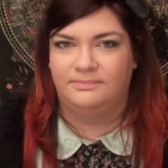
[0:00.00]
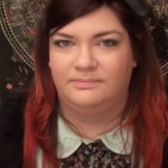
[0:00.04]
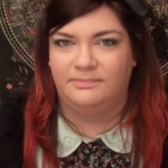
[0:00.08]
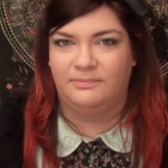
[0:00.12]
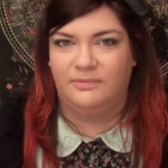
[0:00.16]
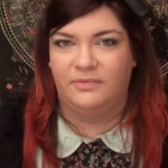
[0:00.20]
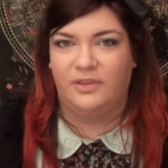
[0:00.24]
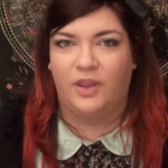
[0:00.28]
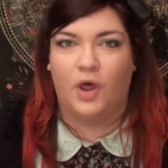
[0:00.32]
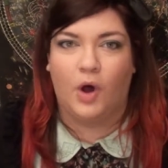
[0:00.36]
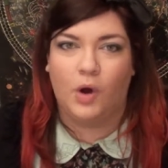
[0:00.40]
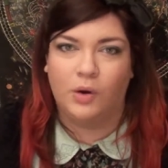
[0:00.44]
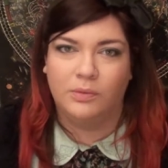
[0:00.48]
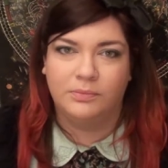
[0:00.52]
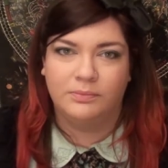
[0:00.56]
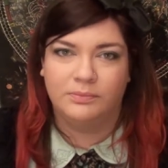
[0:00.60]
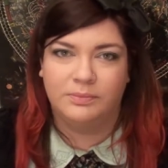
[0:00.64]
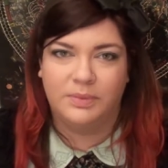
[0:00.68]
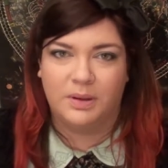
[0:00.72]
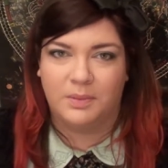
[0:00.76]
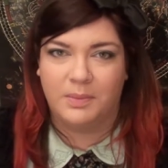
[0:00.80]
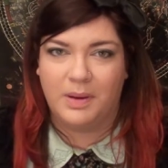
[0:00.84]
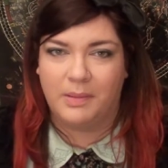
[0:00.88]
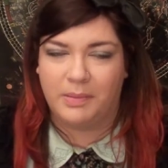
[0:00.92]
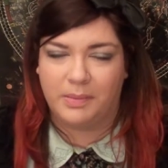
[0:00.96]
no,
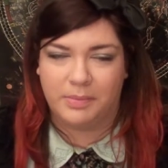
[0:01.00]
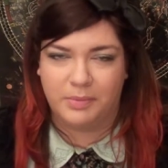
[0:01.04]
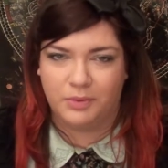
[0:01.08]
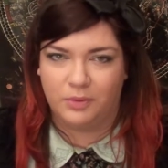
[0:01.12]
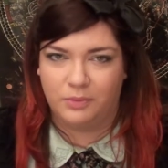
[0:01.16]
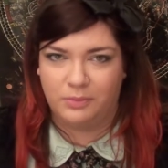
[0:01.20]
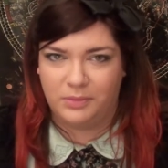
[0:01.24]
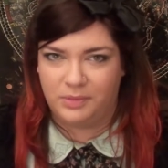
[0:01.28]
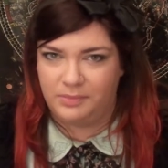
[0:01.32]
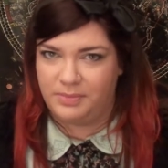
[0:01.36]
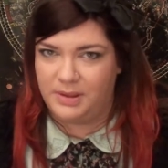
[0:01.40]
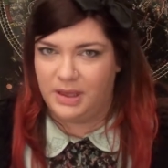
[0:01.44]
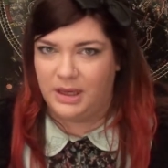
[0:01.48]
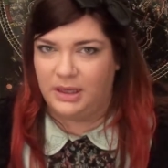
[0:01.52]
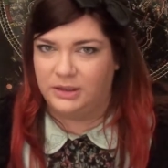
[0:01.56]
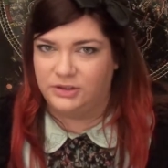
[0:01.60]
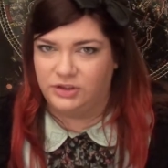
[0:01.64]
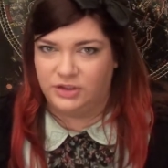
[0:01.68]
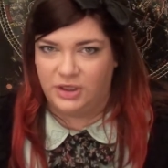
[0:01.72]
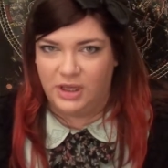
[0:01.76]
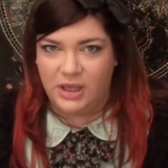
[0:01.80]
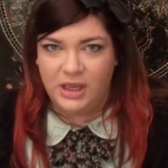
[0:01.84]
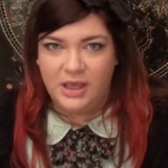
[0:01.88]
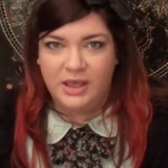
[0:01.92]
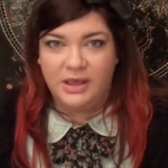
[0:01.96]
per me proprio non mi
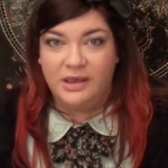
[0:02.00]
piace